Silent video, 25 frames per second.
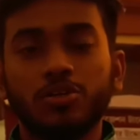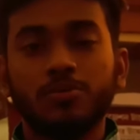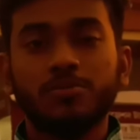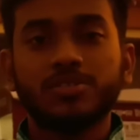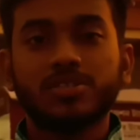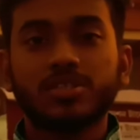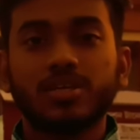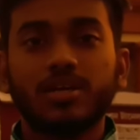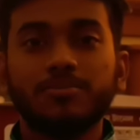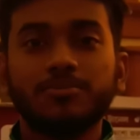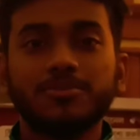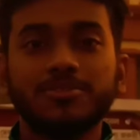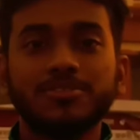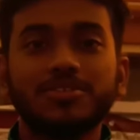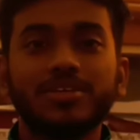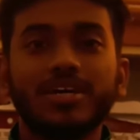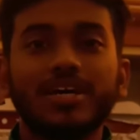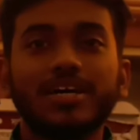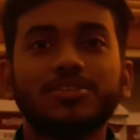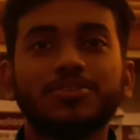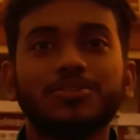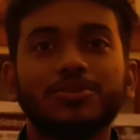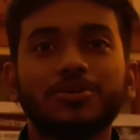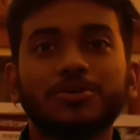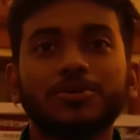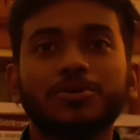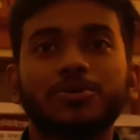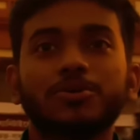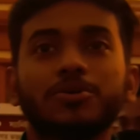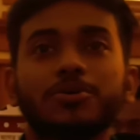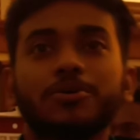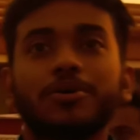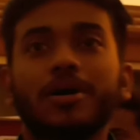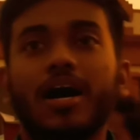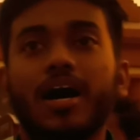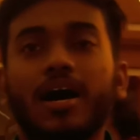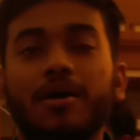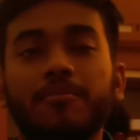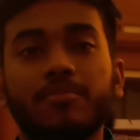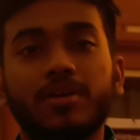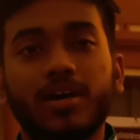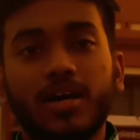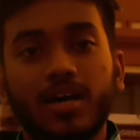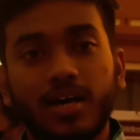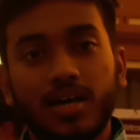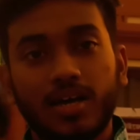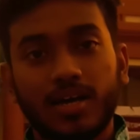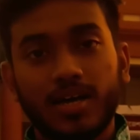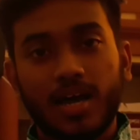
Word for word: নমস্কার বন্ধুরা তো আমরা